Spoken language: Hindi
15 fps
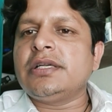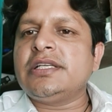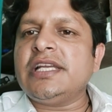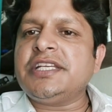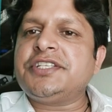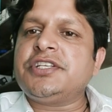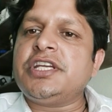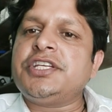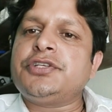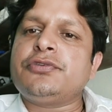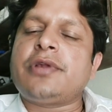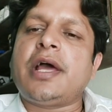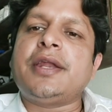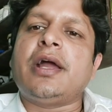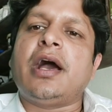
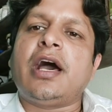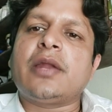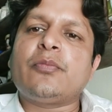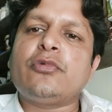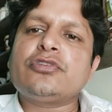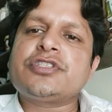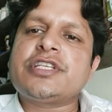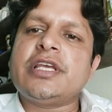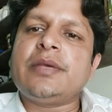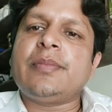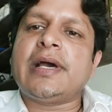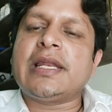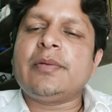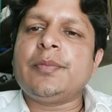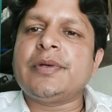टेस्टेस्टोरान हार्मोन्स के
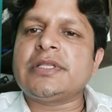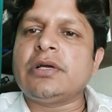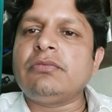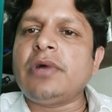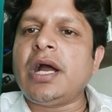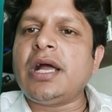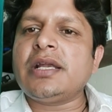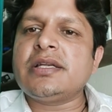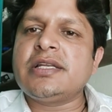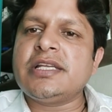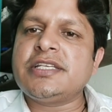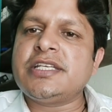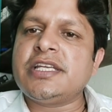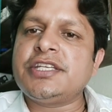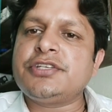बारे में बताऊंगा
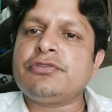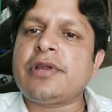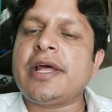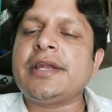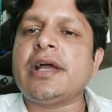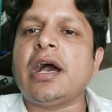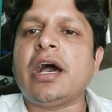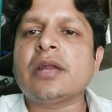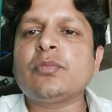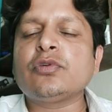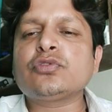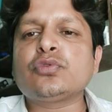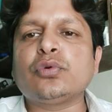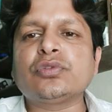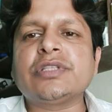टेस्टेस्टोरान
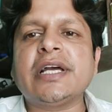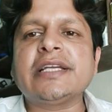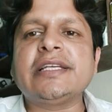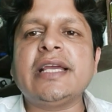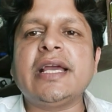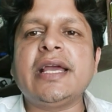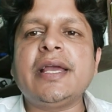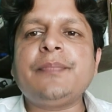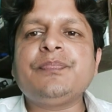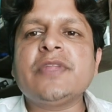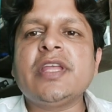हार्मोन्स होता क्या है